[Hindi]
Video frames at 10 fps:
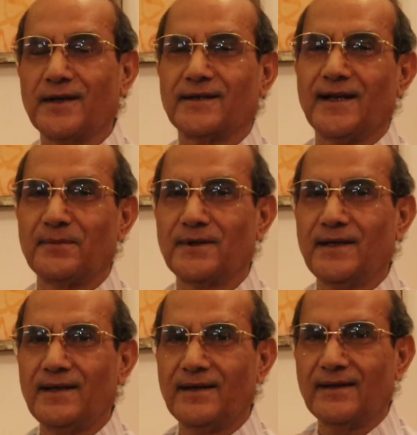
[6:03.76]
के हिसाब
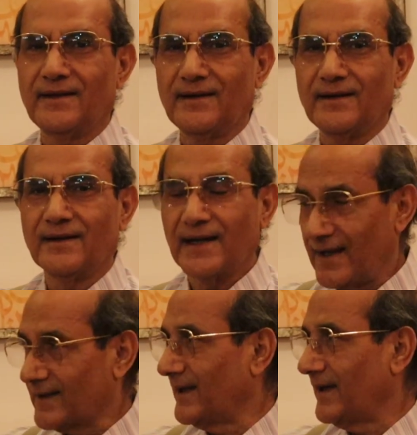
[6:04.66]
से
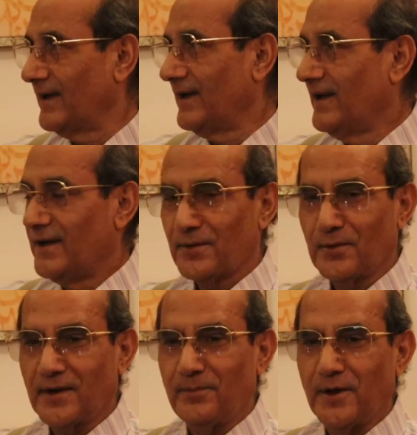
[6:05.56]
गलत है
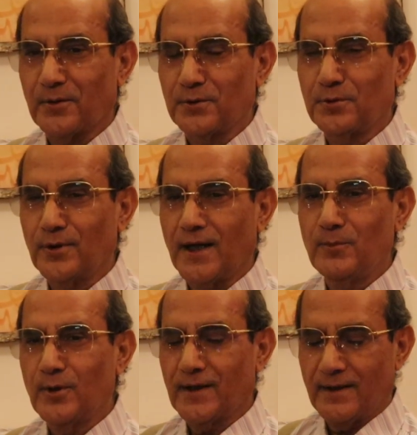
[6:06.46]
क्योंकि बेकसूर
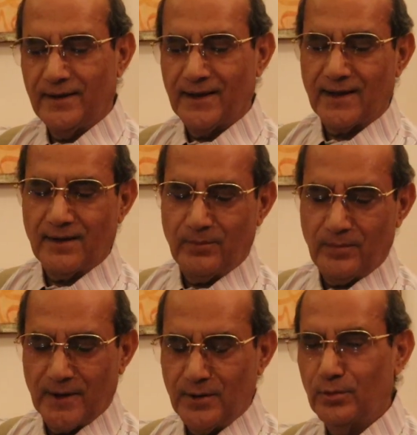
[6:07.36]
आदमी के देखिए
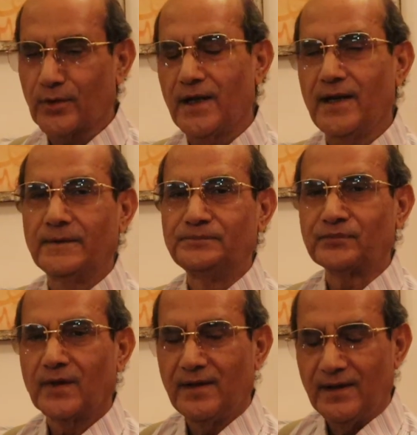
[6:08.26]

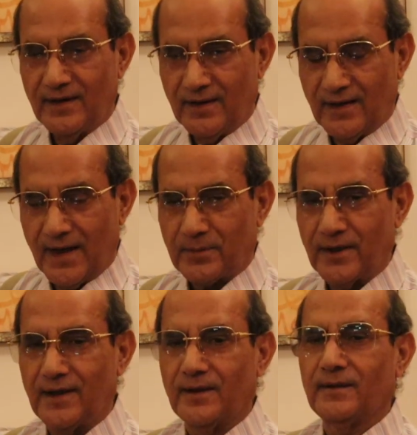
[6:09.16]
बंदूकें
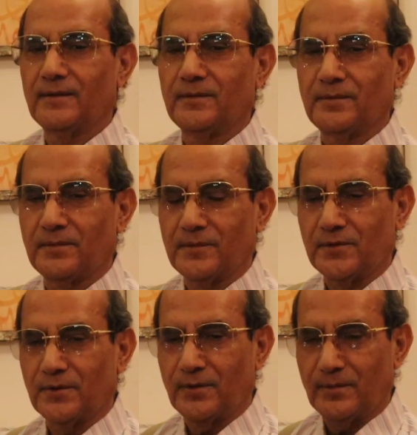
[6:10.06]
आपके
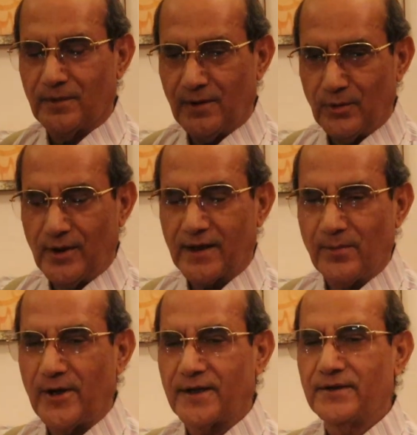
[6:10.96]
जो लोहे के
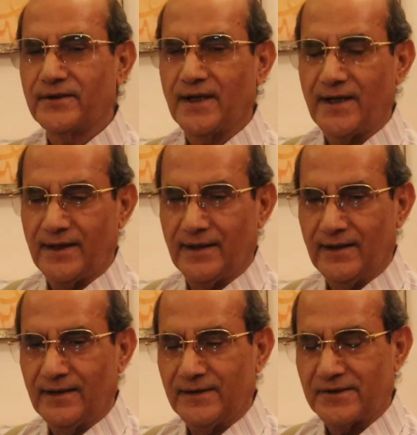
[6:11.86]
बैटन्स
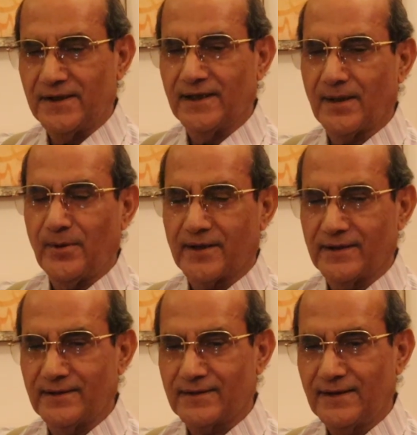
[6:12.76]
हैं स्टील के
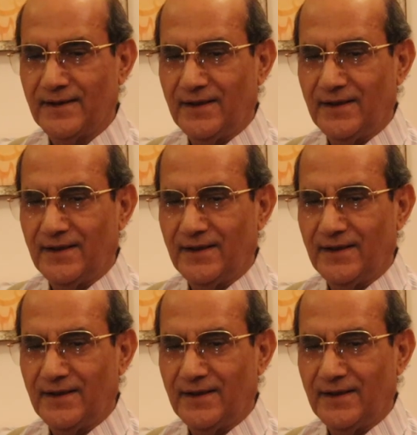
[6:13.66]
बैटन्स